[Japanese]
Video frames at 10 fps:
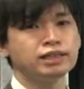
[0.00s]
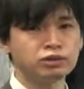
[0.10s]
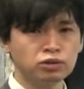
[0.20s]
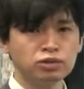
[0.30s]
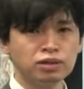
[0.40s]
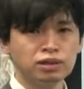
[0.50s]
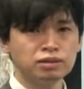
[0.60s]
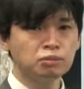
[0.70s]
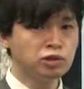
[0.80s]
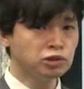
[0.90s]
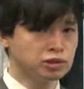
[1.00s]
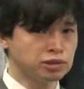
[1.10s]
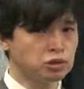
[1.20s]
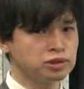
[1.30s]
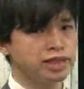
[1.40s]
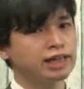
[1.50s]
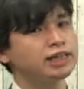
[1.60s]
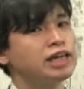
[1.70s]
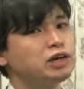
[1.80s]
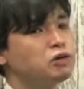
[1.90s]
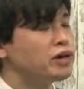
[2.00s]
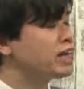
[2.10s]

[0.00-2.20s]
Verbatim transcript: んでいくと。もう一つ、養成課程を